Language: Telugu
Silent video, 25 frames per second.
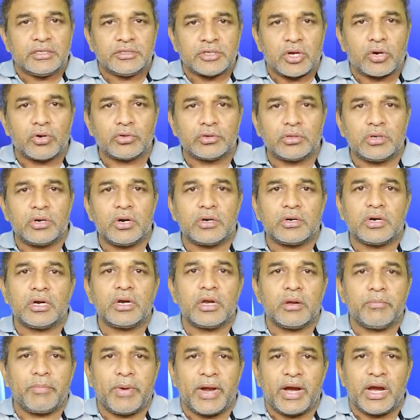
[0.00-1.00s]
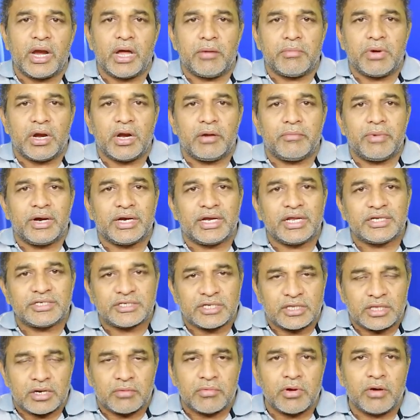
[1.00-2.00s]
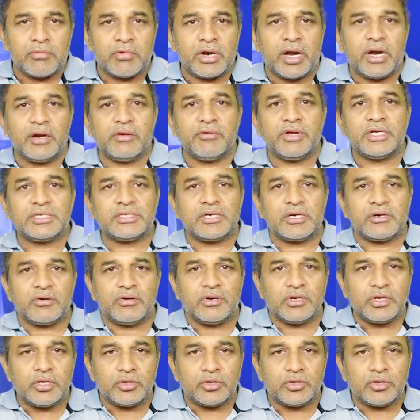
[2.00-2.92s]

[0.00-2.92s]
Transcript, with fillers: జరుగుతున్నటువంటి పరిణామాలను బట్టి చంద్రబాబు నాయుడు వేసేటువంటి